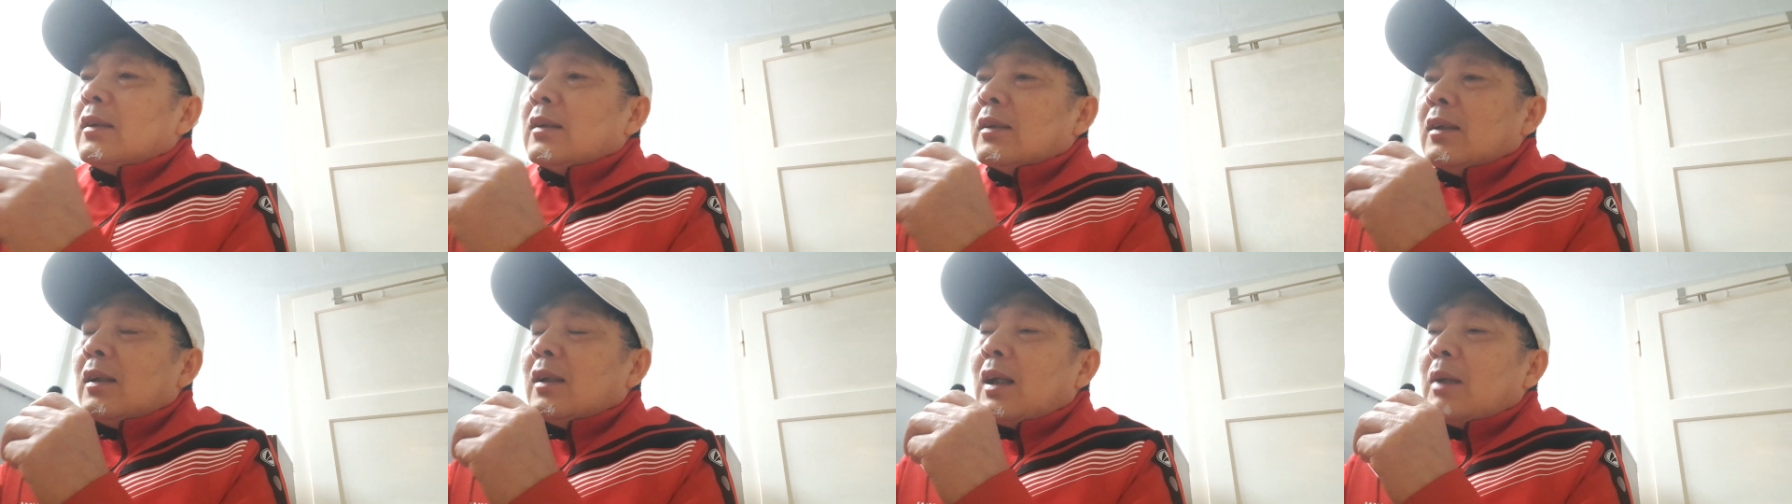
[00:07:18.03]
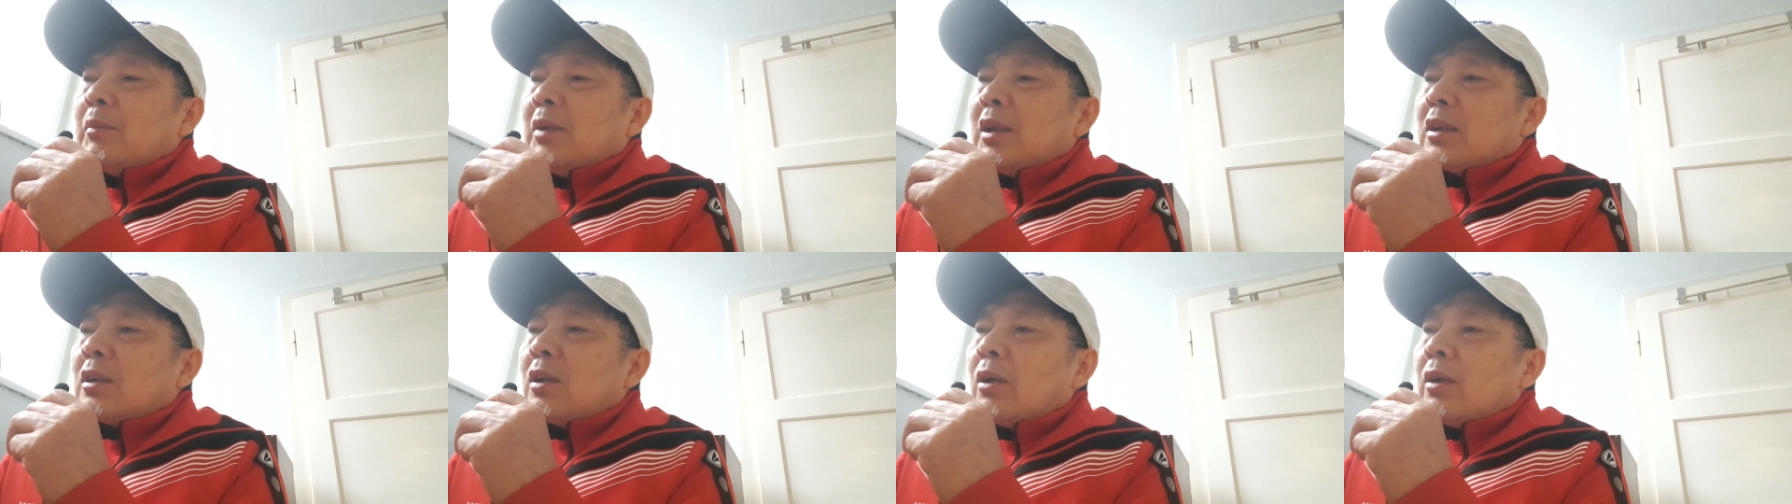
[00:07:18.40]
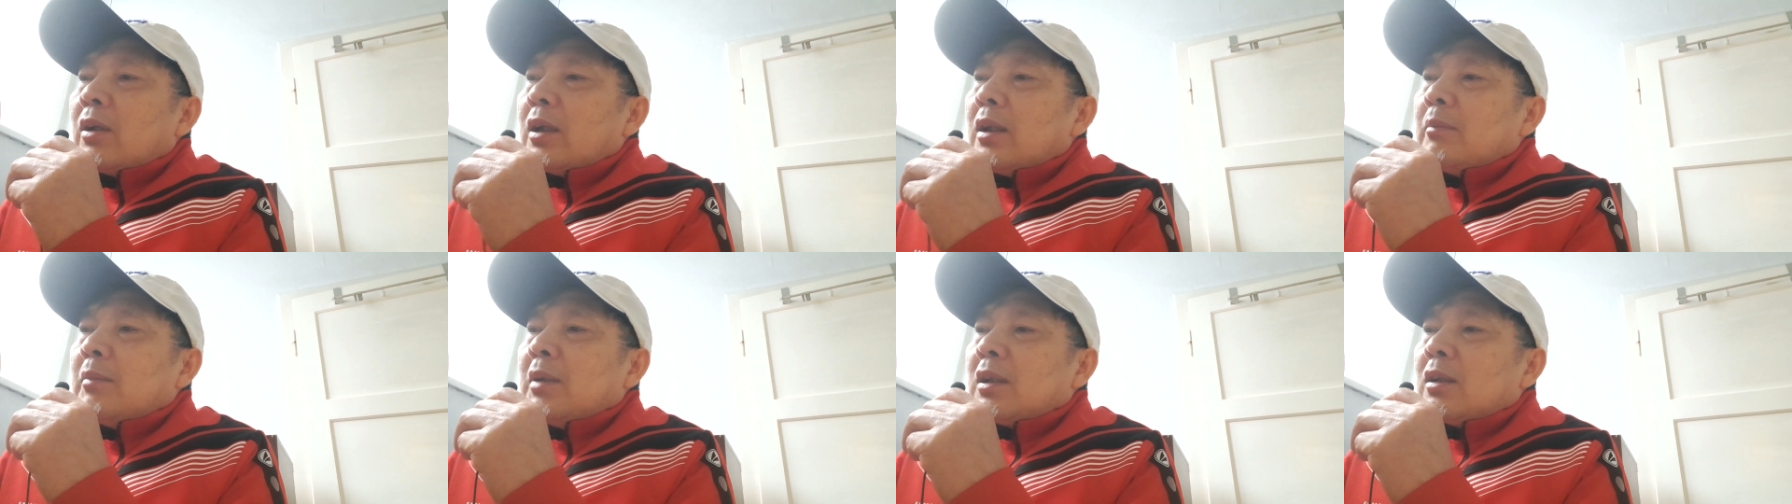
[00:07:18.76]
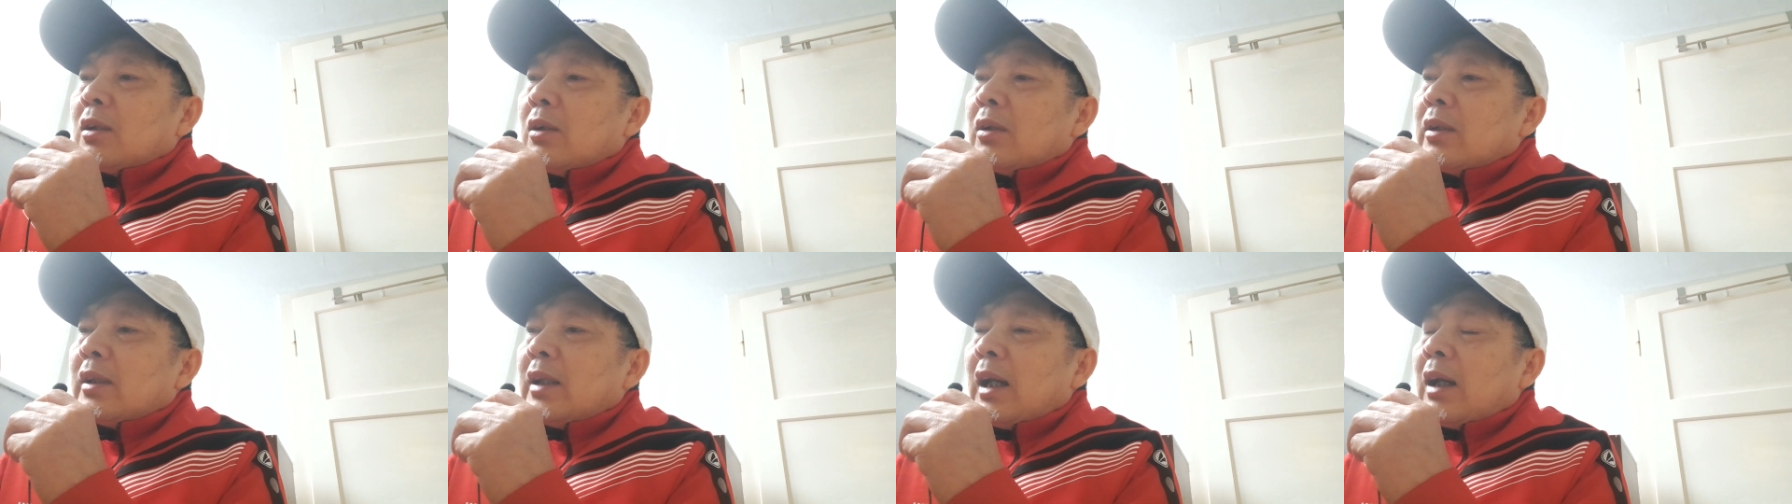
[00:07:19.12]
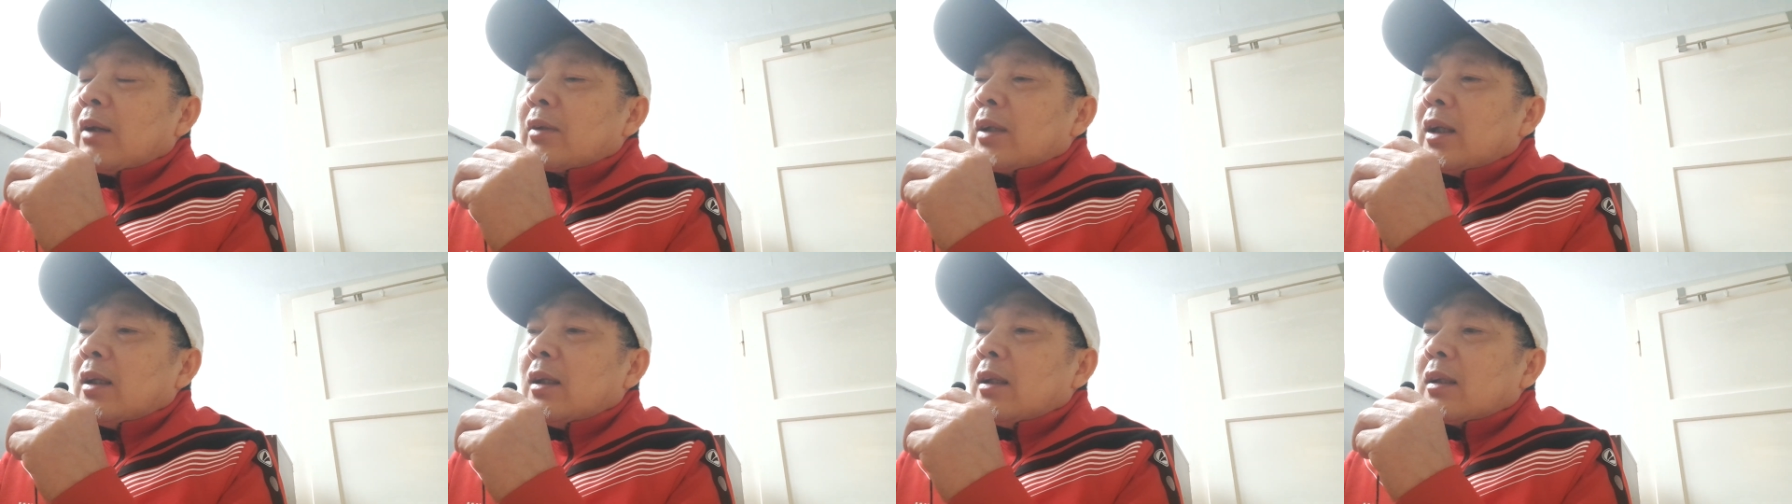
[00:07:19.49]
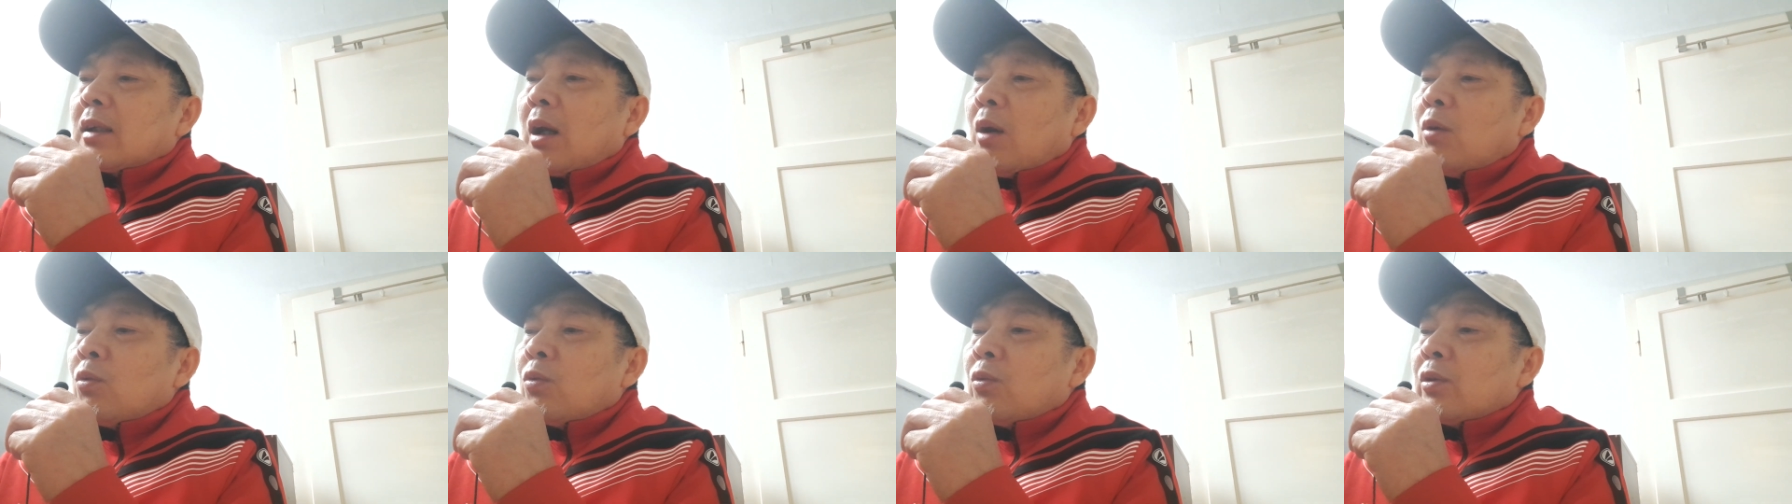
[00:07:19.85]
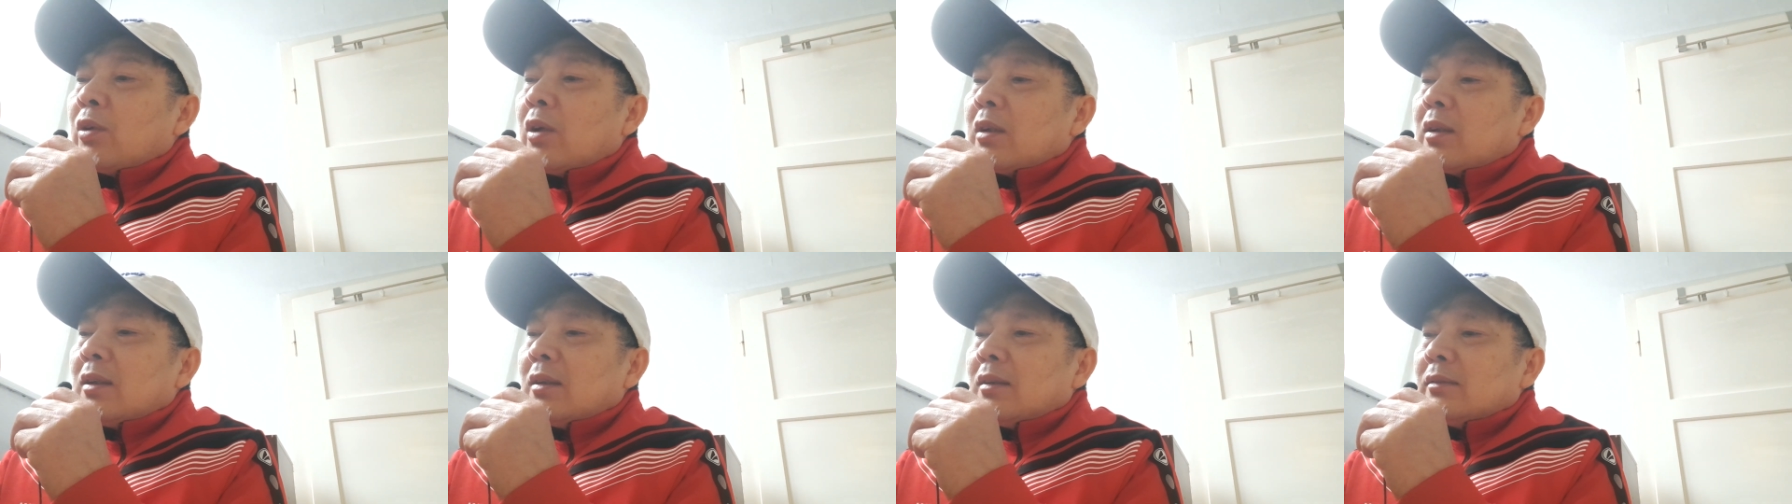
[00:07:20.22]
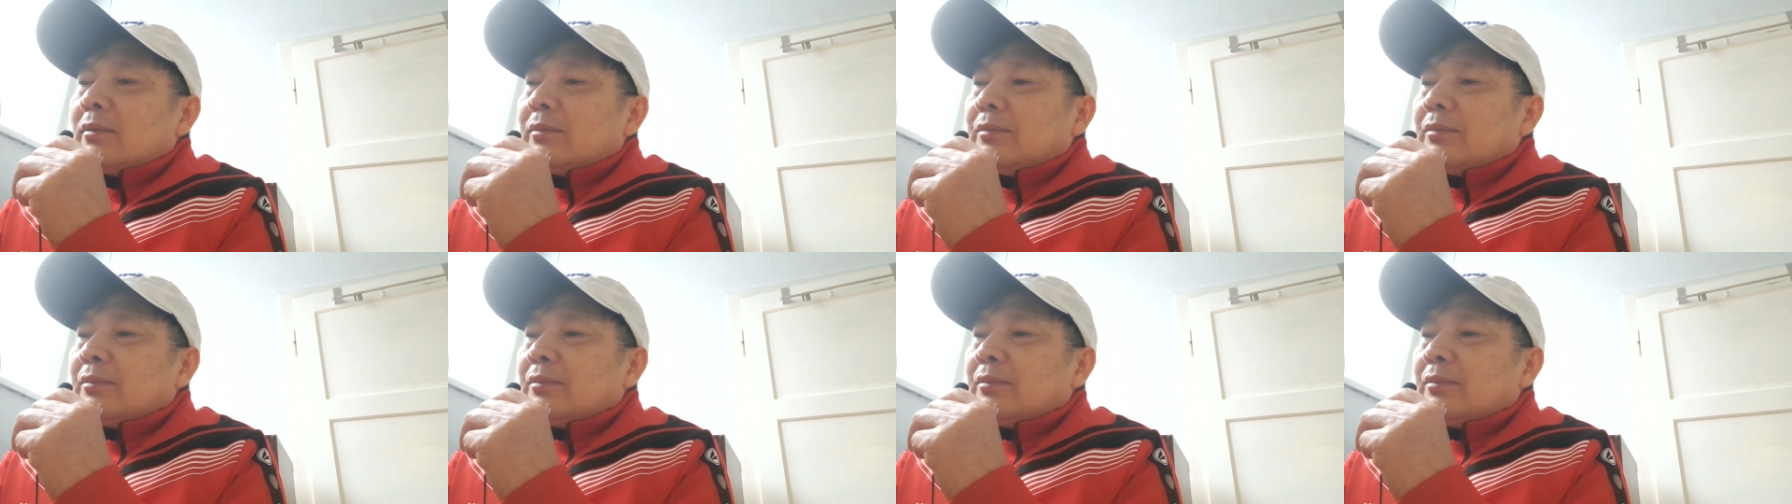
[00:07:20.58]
nghĩa là mình coi mình coi vào cái câu của nó đó